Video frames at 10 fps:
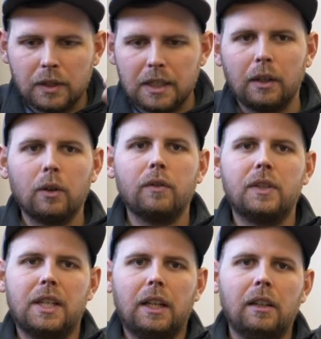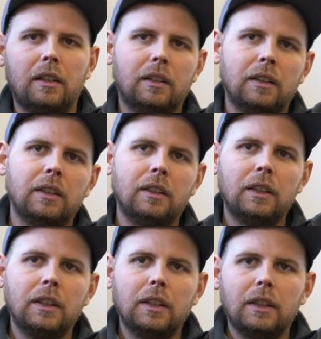wurde es dann auch offiziell
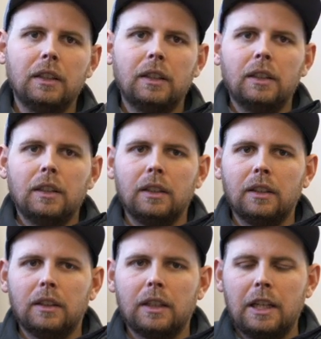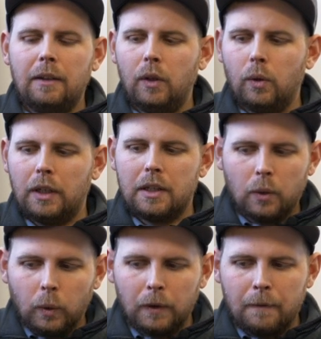äh, äh, Genehmigung
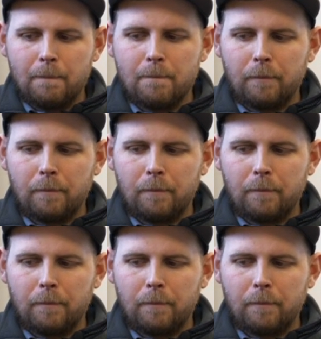entzogen.